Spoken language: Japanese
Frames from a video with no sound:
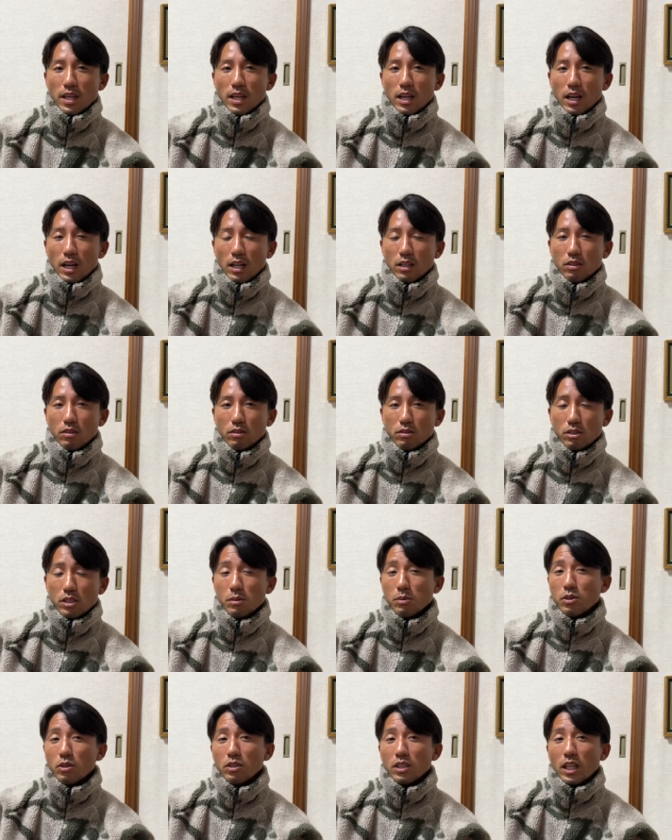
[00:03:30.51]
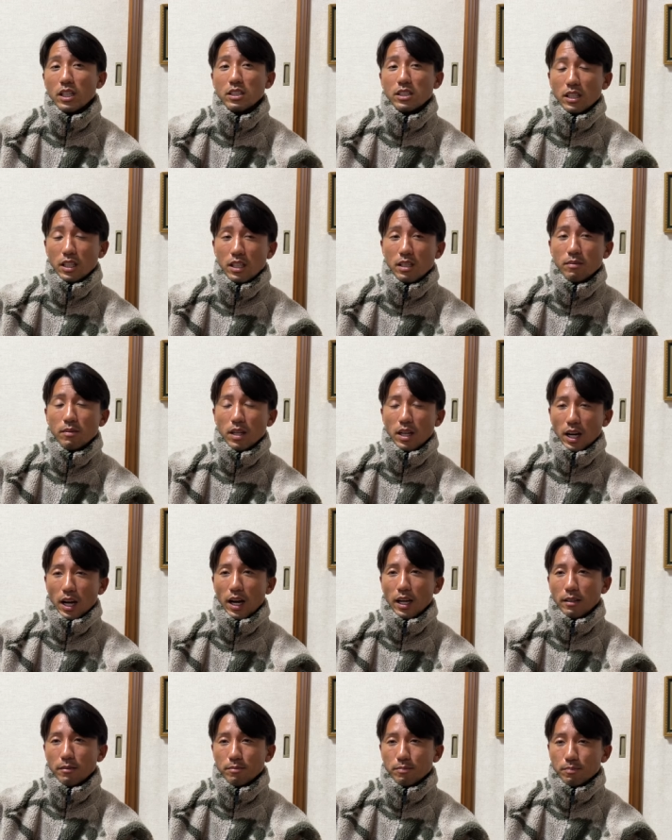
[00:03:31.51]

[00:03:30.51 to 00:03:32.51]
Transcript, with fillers: あの、釣り人に対してね。はい。